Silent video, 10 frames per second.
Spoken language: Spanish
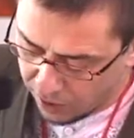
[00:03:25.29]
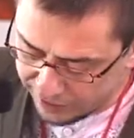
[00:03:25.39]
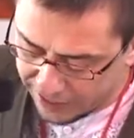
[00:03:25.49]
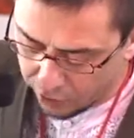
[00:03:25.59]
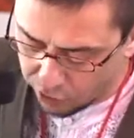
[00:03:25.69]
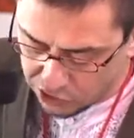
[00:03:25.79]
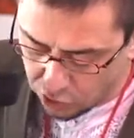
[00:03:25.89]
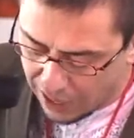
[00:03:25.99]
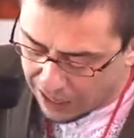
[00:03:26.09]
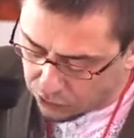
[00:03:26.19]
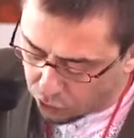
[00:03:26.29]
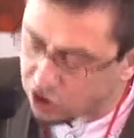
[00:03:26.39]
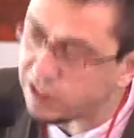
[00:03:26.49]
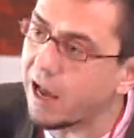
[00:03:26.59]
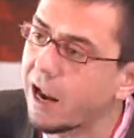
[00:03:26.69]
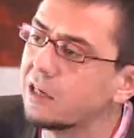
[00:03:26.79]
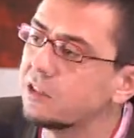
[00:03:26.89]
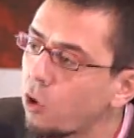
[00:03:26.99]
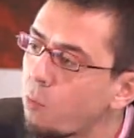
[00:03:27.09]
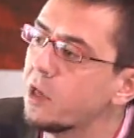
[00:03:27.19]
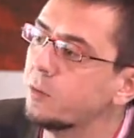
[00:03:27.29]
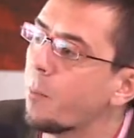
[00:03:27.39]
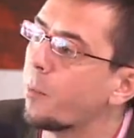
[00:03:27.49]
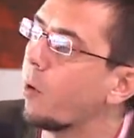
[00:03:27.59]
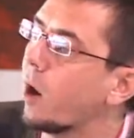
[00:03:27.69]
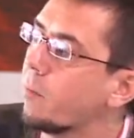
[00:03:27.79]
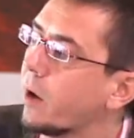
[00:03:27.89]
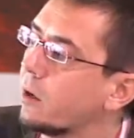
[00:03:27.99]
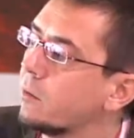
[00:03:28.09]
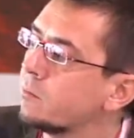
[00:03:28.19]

que creo que son las dos caras de un mismo problema,